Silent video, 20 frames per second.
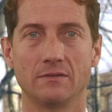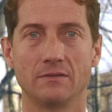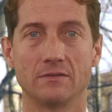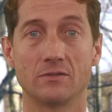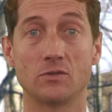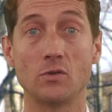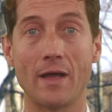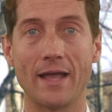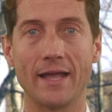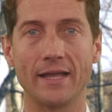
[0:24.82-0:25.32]

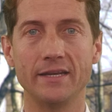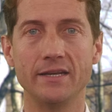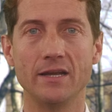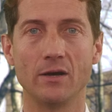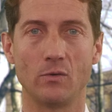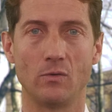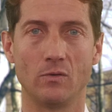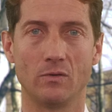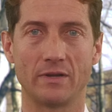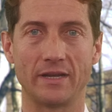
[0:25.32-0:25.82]
Zur
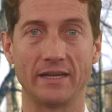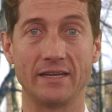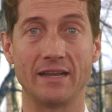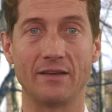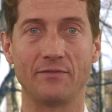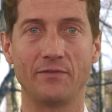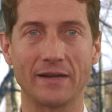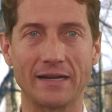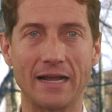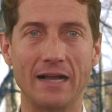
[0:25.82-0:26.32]
Erinnerung, in der
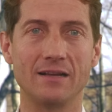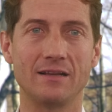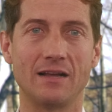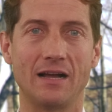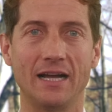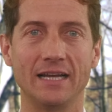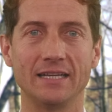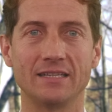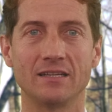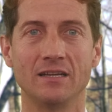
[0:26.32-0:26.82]

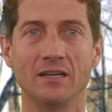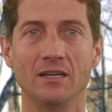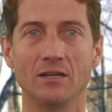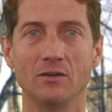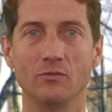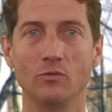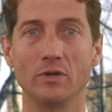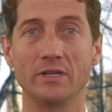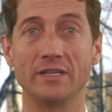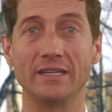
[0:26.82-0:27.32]
Vergangenheit
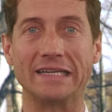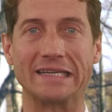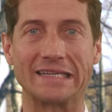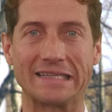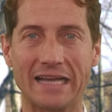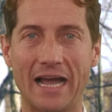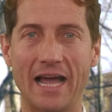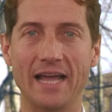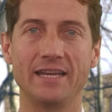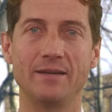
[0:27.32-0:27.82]
wurden in
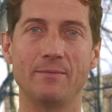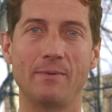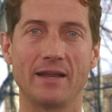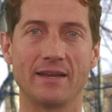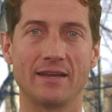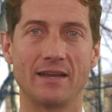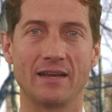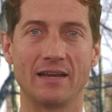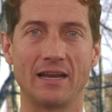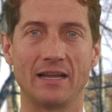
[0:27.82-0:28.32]
keinem
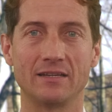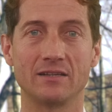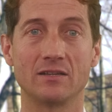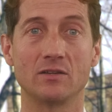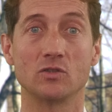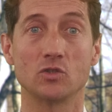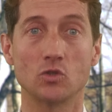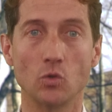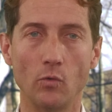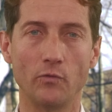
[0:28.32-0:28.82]
anderen Land
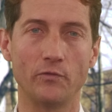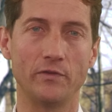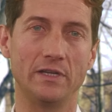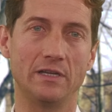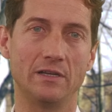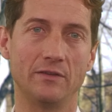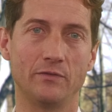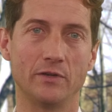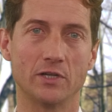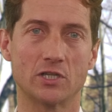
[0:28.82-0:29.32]
so
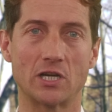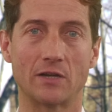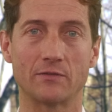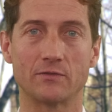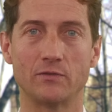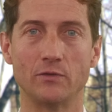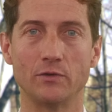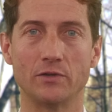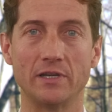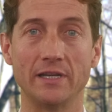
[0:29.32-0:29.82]
viele
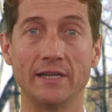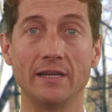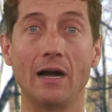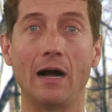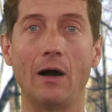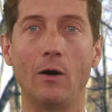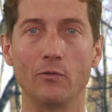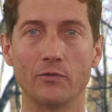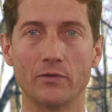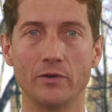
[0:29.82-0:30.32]
Wirtschaftsflüchtlinge
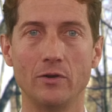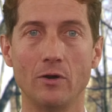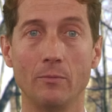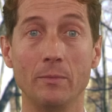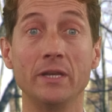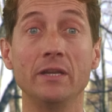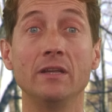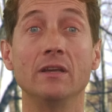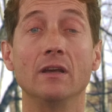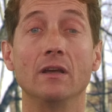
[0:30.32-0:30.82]

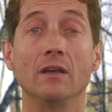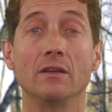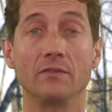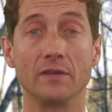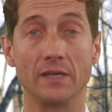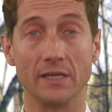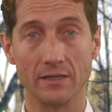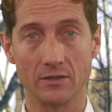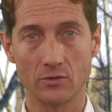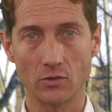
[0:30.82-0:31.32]
aufgenommen
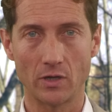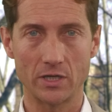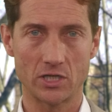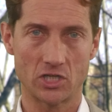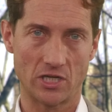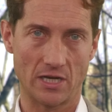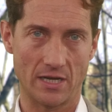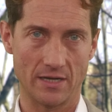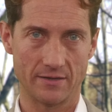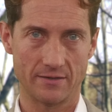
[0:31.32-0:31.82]
wie in
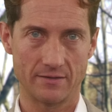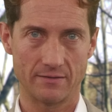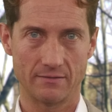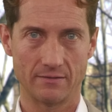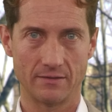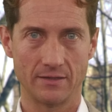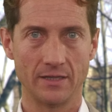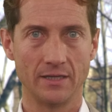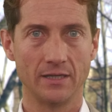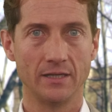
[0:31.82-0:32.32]
Deutschland.
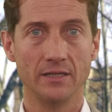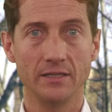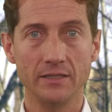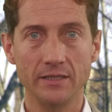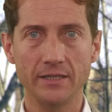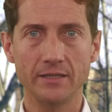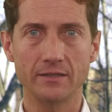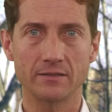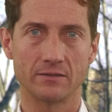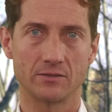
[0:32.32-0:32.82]

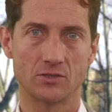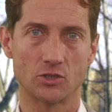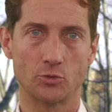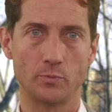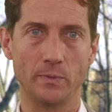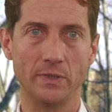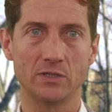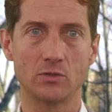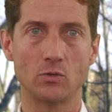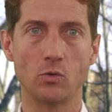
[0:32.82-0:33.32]
Nirgends
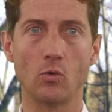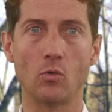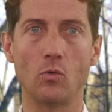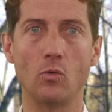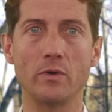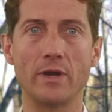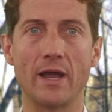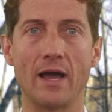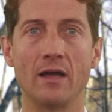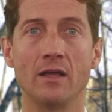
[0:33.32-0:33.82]
spielt
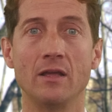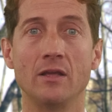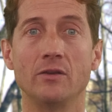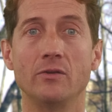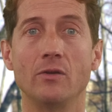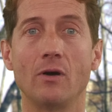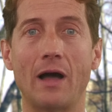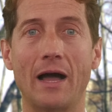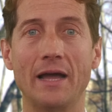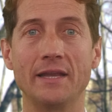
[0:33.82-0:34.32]
Corona
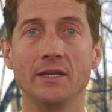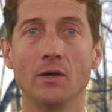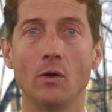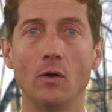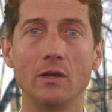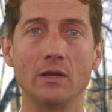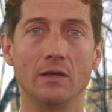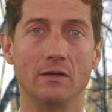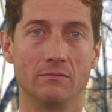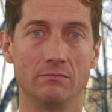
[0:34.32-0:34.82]
noch eine
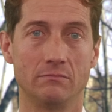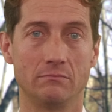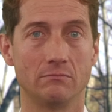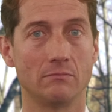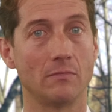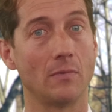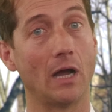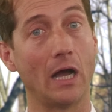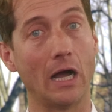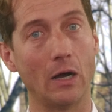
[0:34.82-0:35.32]
Rolle,
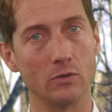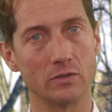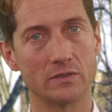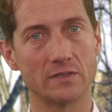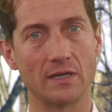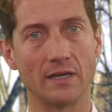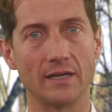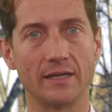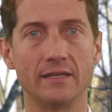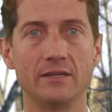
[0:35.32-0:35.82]

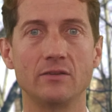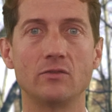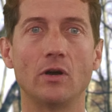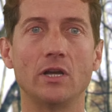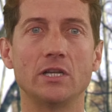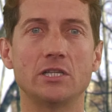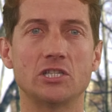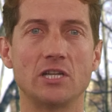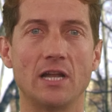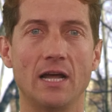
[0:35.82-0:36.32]
außer in
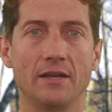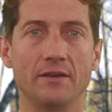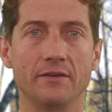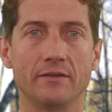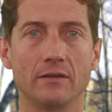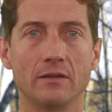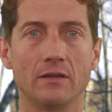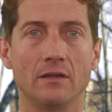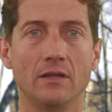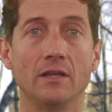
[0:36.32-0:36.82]
Deutschland.
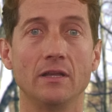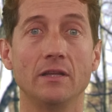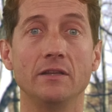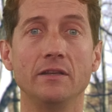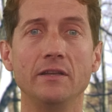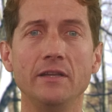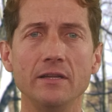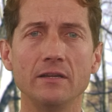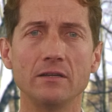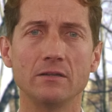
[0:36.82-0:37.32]

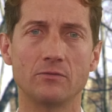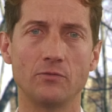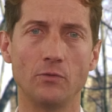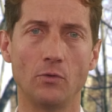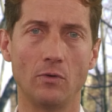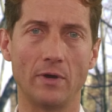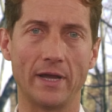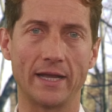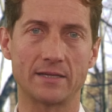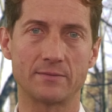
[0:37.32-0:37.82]

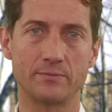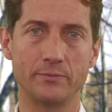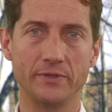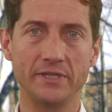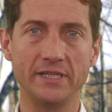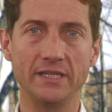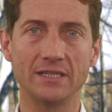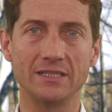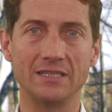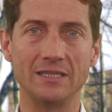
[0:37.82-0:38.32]
Nirgendwo
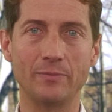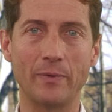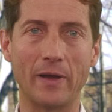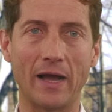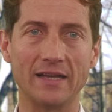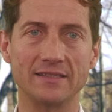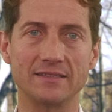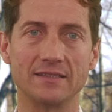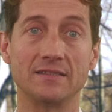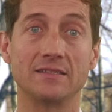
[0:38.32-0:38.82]
explodieren die
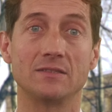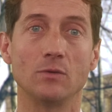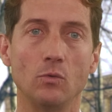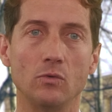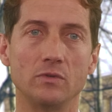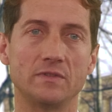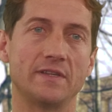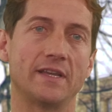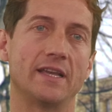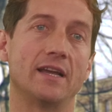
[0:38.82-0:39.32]
Preise
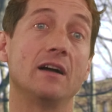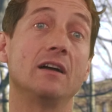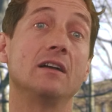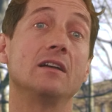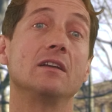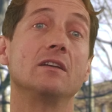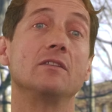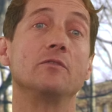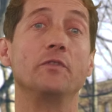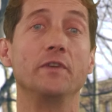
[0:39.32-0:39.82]
so sehr
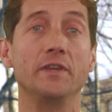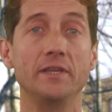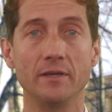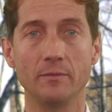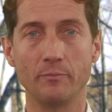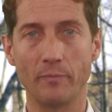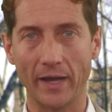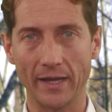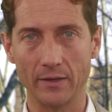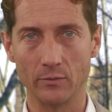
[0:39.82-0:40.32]
wie
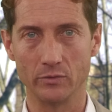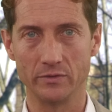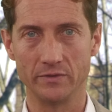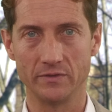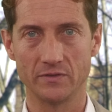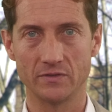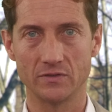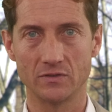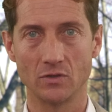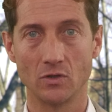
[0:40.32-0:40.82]
bei
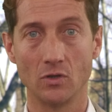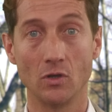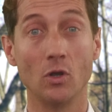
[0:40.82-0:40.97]
uns.